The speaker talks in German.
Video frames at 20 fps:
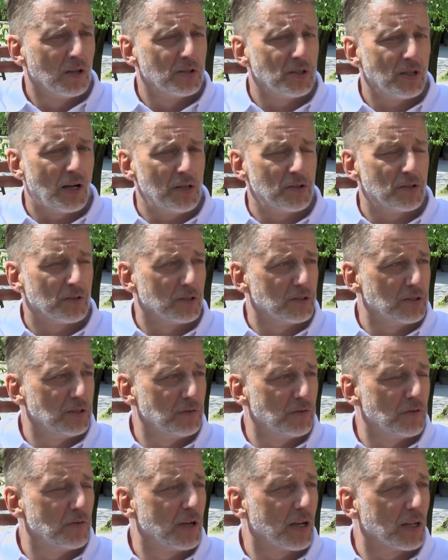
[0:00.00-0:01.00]
Die
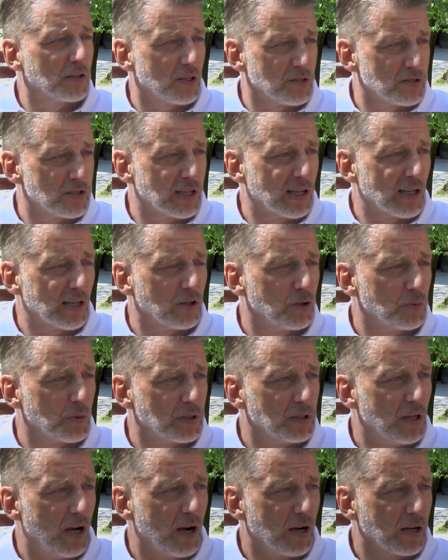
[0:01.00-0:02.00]
Alternative wäre, dass ich über
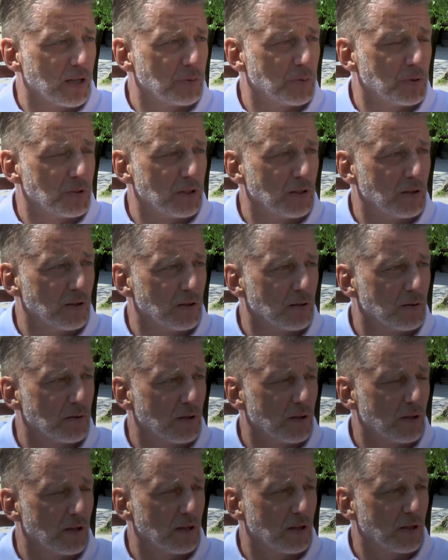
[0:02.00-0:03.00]
Jahre mit ihnen
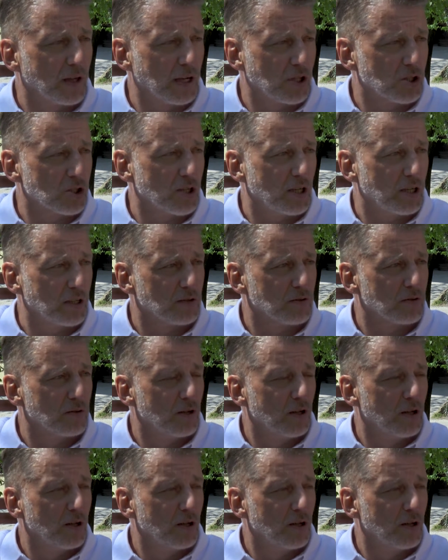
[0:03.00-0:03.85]
äh, Rechtsstreit